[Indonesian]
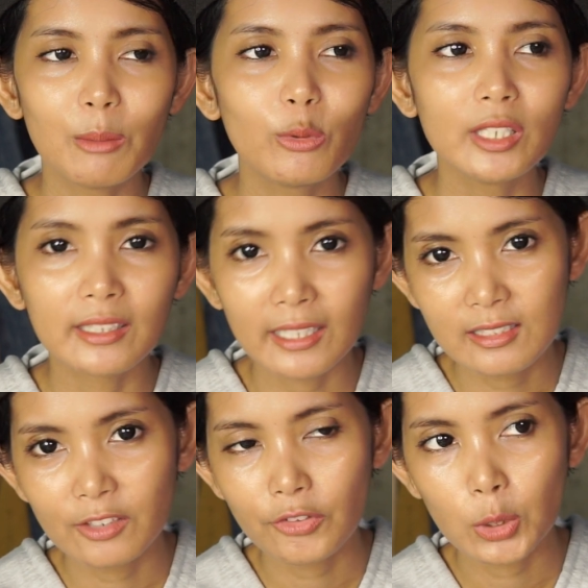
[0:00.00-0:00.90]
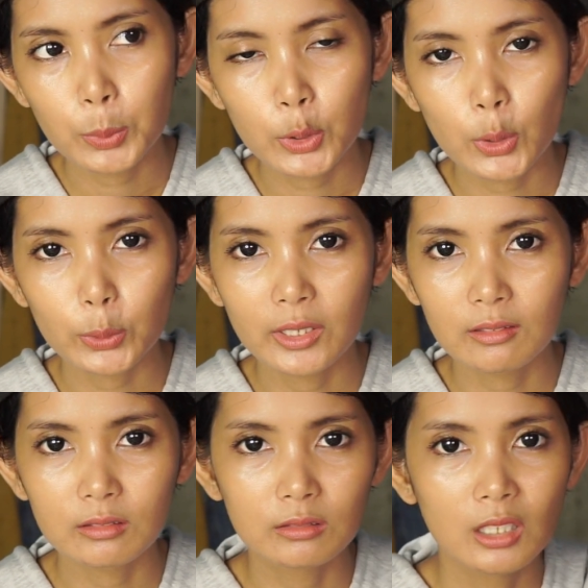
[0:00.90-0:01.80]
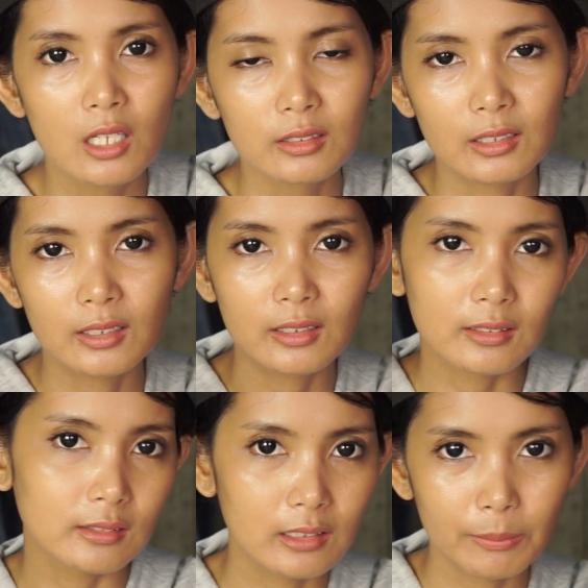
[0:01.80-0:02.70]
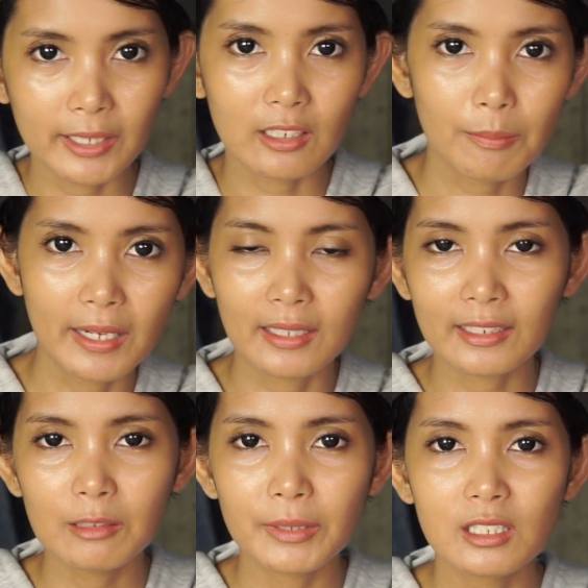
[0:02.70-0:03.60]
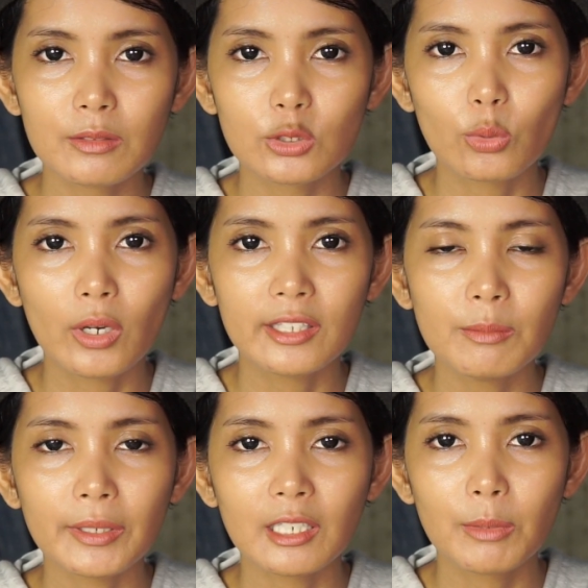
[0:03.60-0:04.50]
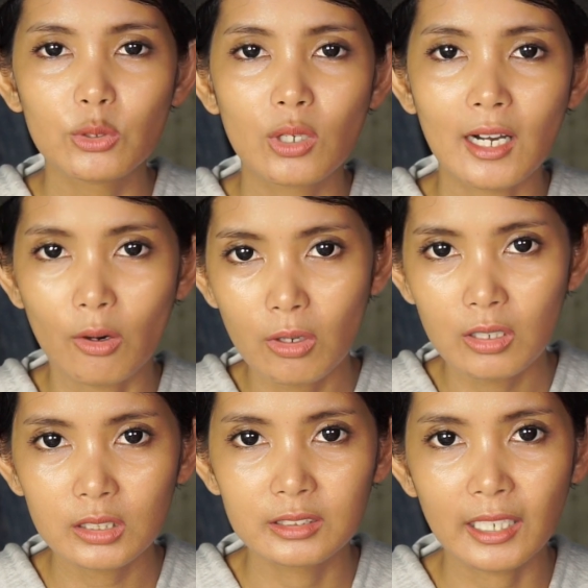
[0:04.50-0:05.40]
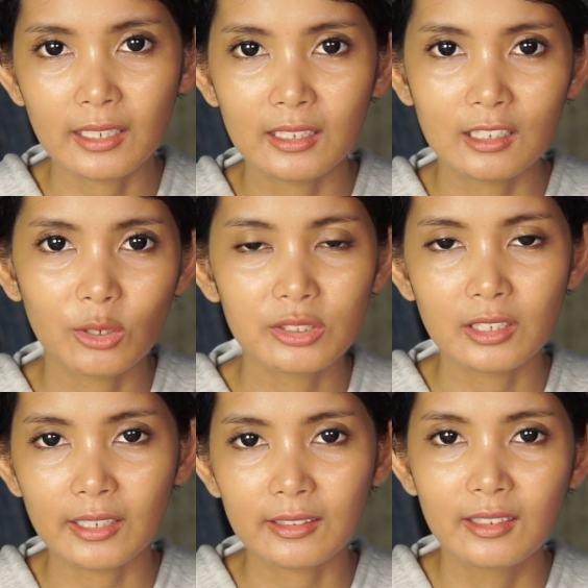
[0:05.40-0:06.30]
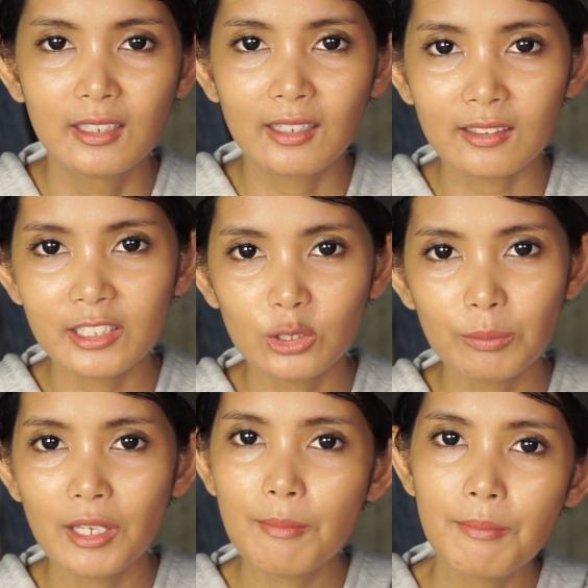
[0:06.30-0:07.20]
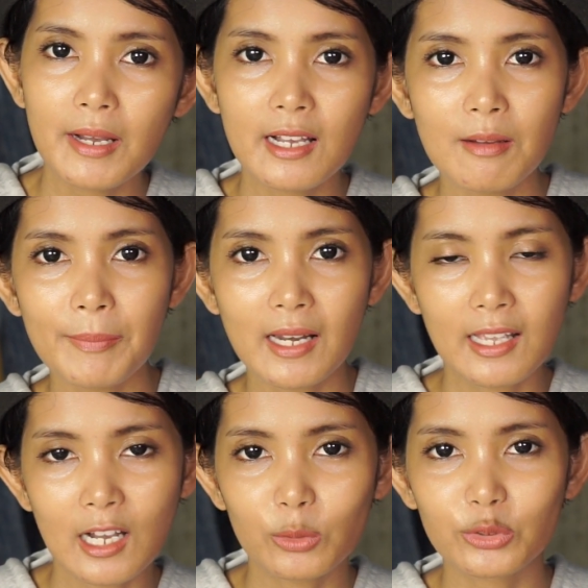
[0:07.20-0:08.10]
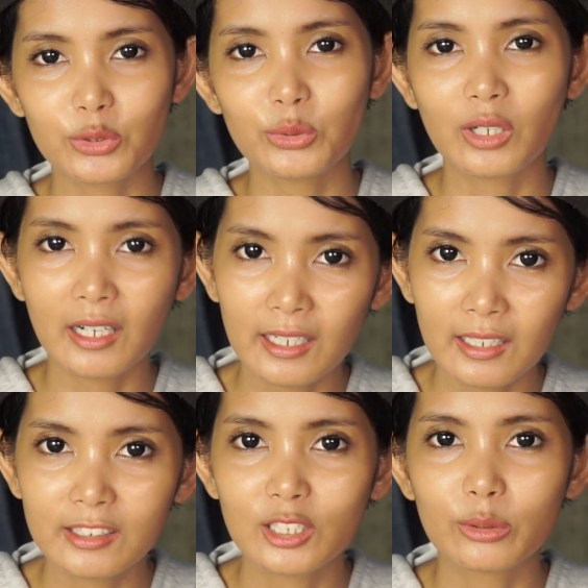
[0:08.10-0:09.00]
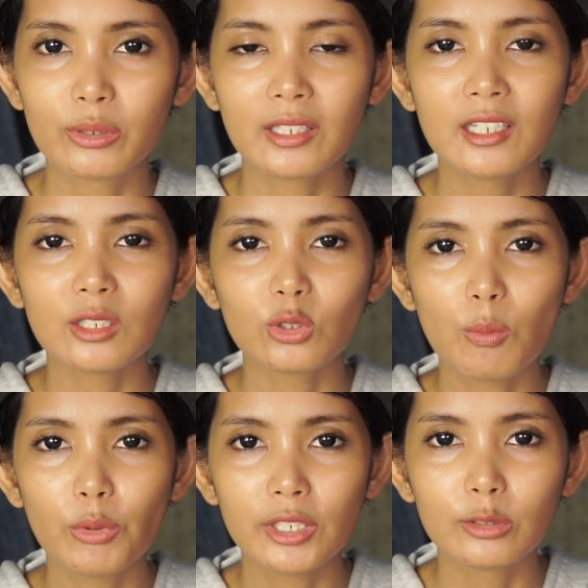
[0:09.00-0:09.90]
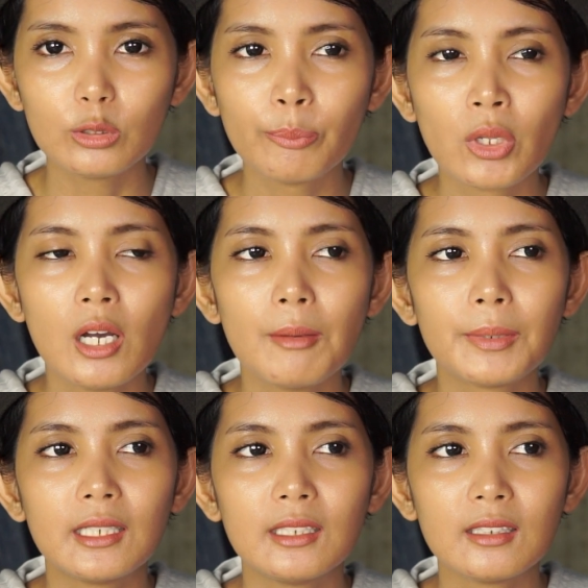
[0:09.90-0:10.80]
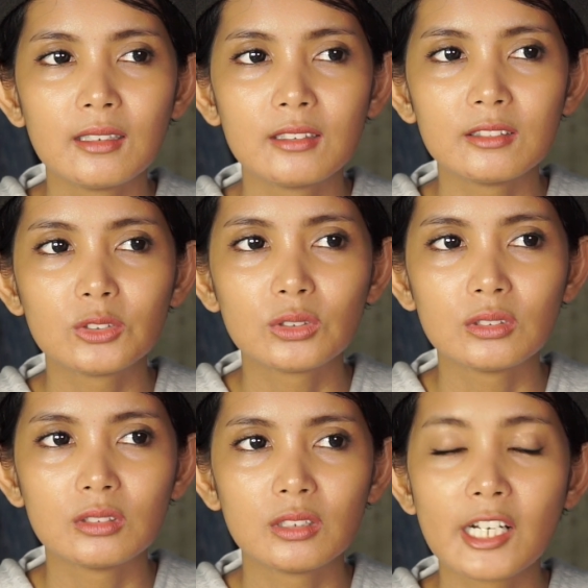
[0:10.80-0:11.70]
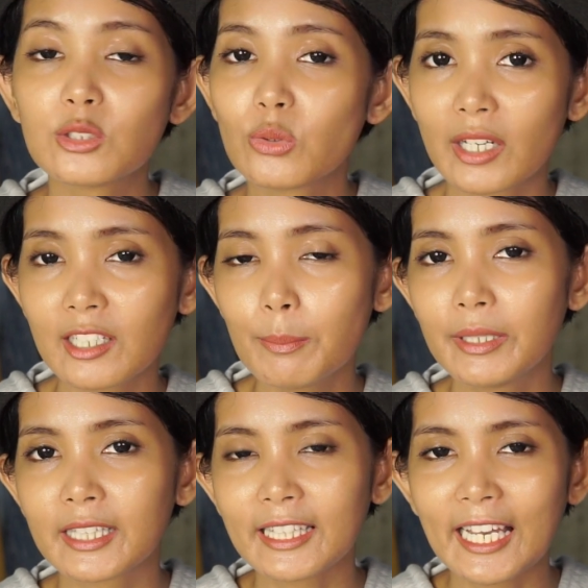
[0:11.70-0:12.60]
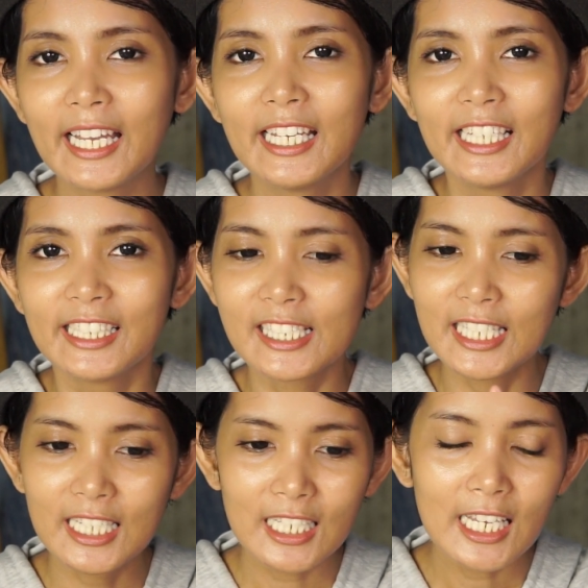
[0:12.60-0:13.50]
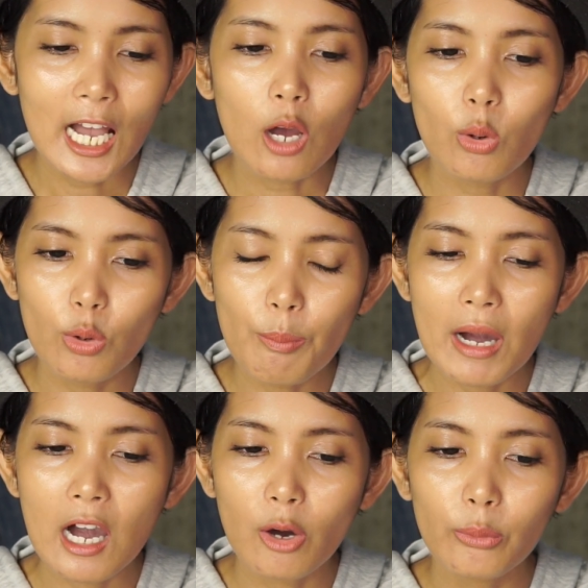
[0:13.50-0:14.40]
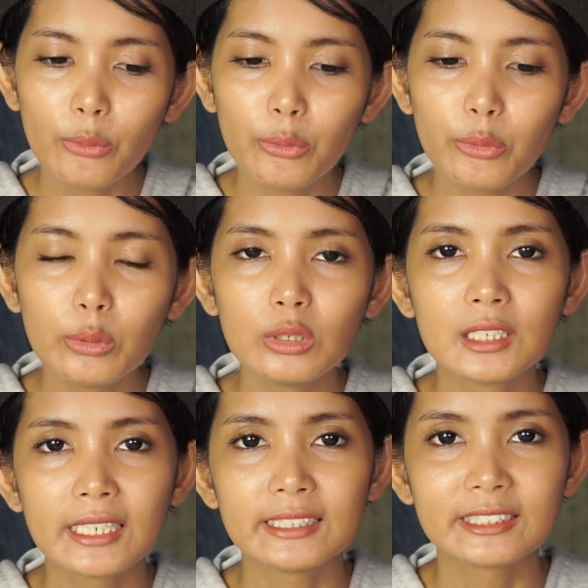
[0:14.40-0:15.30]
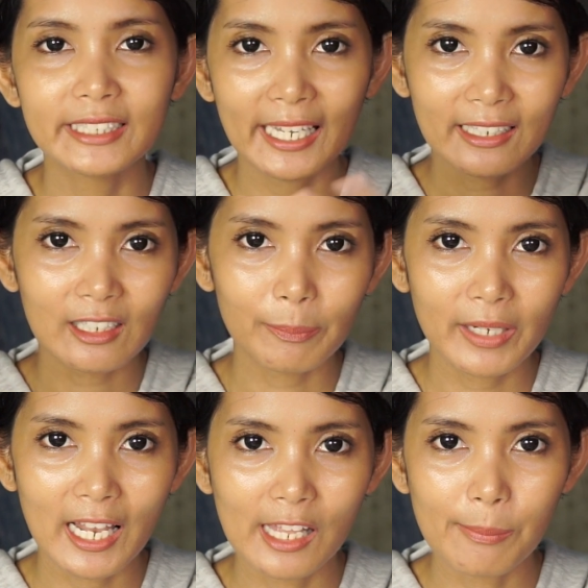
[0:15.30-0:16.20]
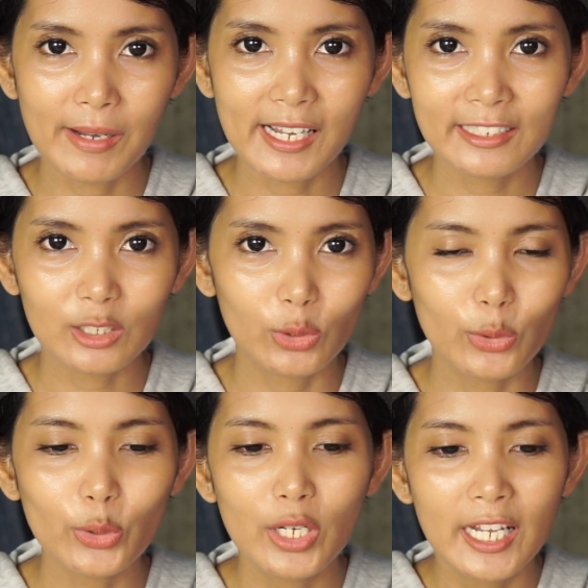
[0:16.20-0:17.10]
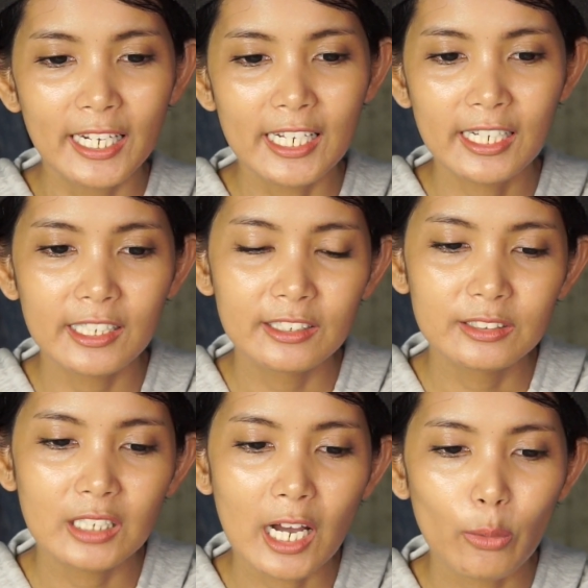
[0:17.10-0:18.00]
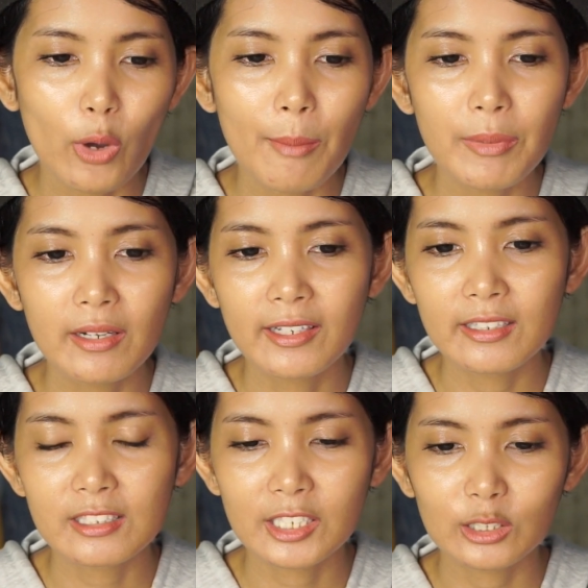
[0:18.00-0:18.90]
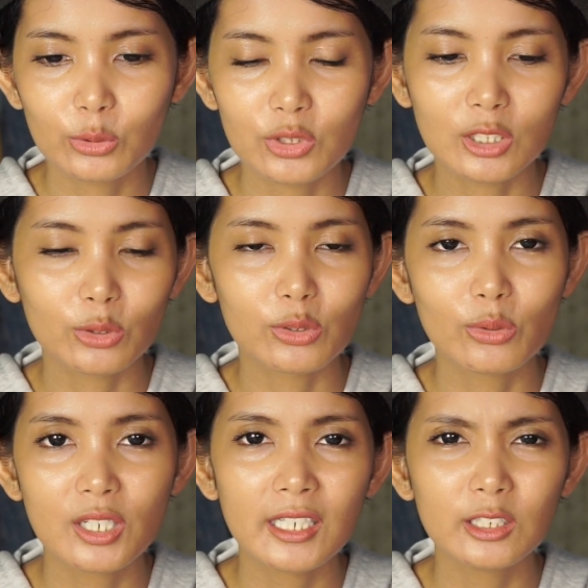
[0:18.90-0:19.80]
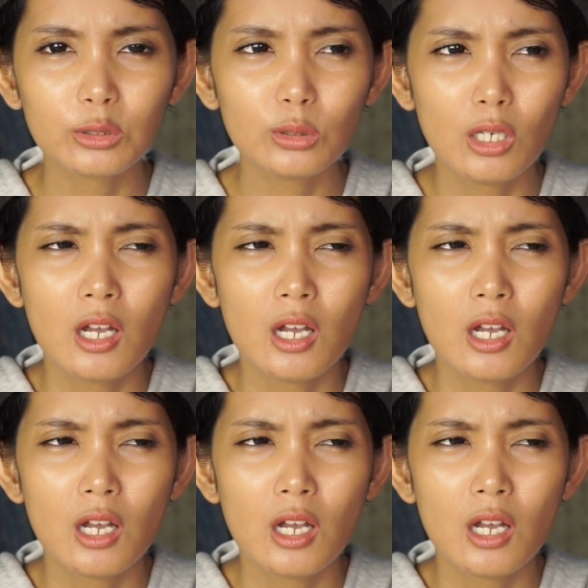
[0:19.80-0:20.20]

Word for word: kamu lihat aja video-videoku yang Eh, kemarin-kemarin uh, pasti sukanya pakai baju kaos, jaket, kaos, jaket. Karena itu memang paling aku suka gitu. Karena anak tomboy itu paling nggak suka ribet. Nah, di sini aku mau share pengalamanku dan aku ambil dari satu situs juga itu